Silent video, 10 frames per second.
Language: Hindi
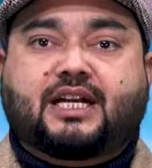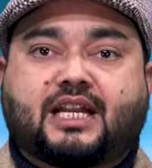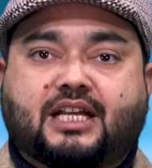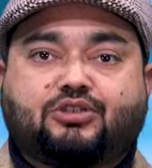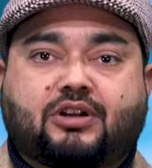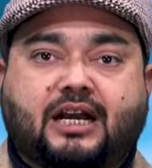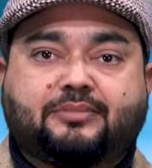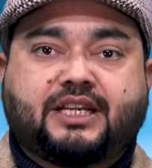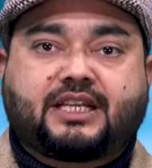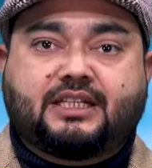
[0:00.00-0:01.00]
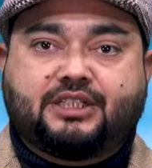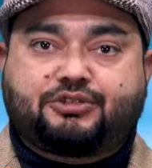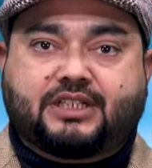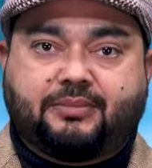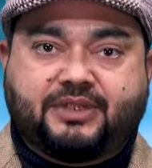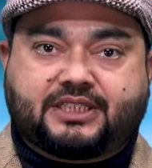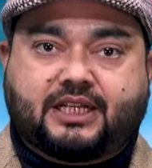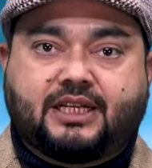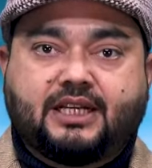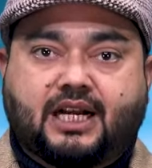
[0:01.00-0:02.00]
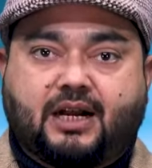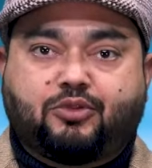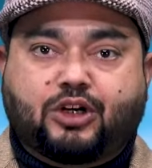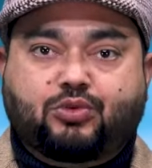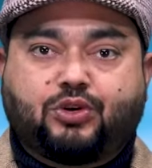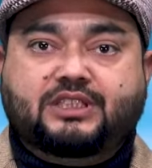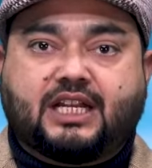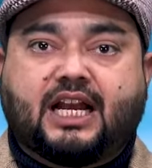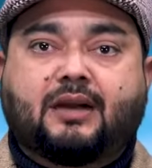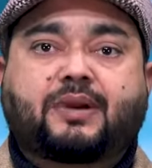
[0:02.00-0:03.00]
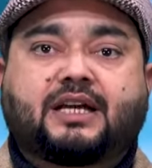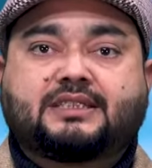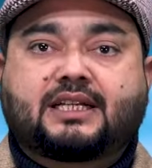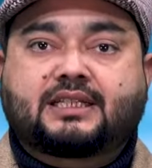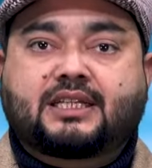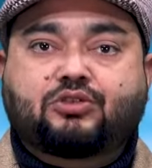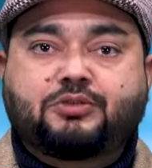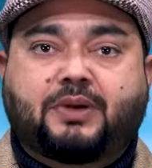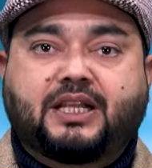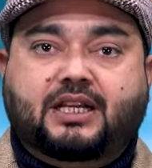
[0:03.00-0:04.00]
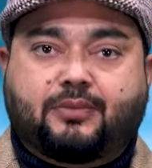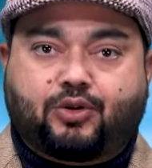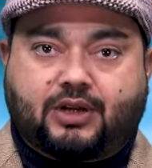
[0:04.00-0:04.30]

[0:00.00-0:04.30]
खान राजू और आप देख रहे हैं न्यूज़ टाइम नेशन अब वक्त हो चला अपराध जगत की कुछ बड़ी खबरों